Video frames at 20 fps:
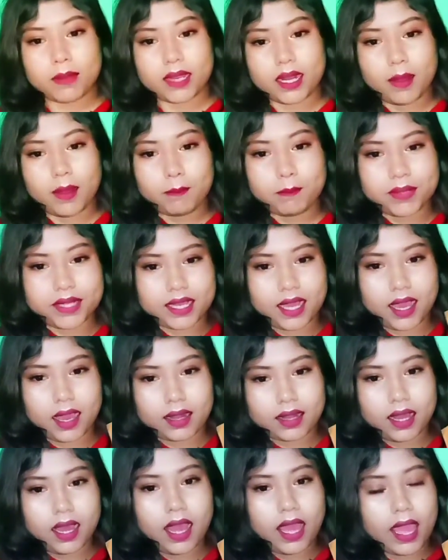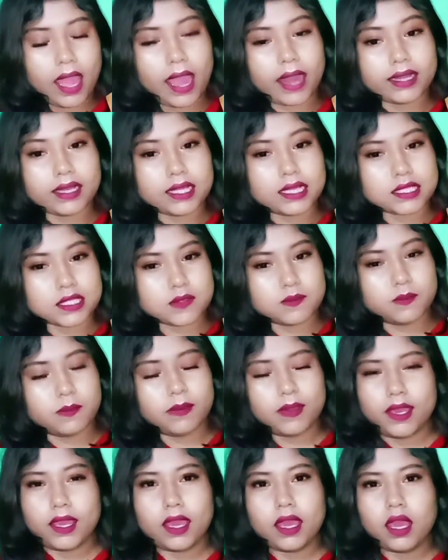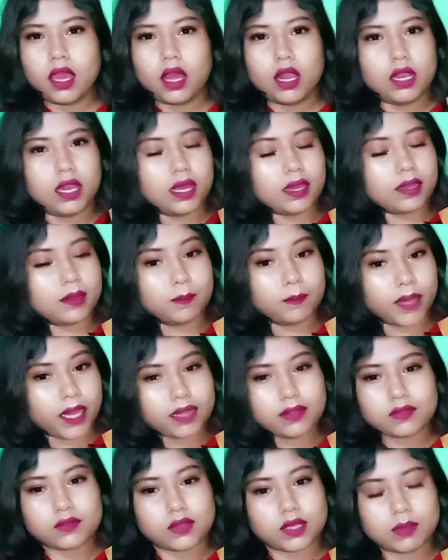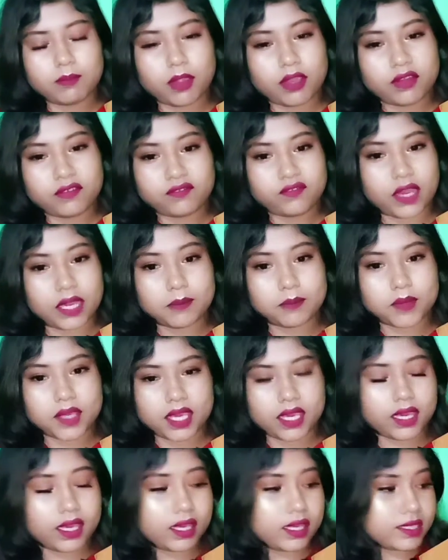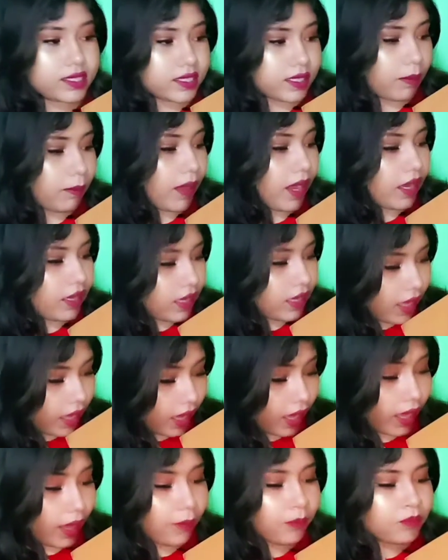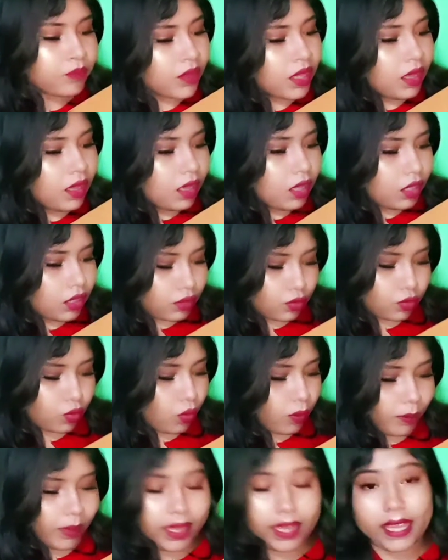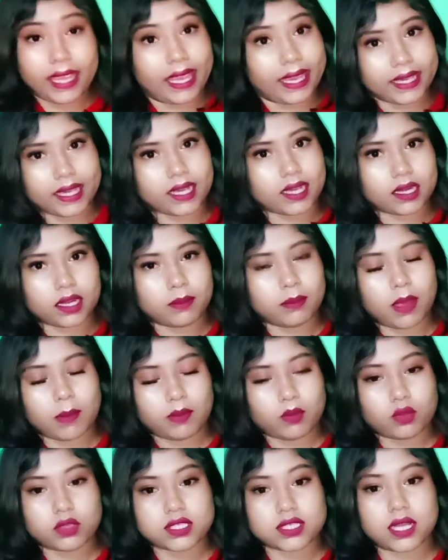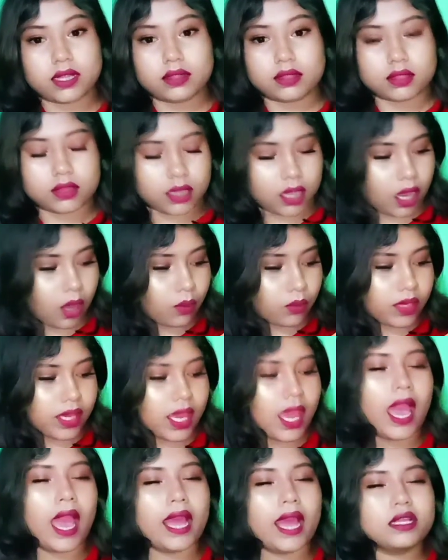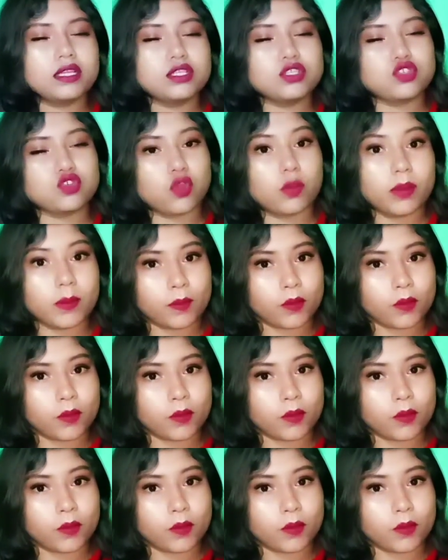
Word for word: मेरा पिटारा एंड इसमें लगभग फाइव के की सामान है तो मैं एक एक करके मैं आप लोगों के साथ दिखाऊंगी एंड जो भी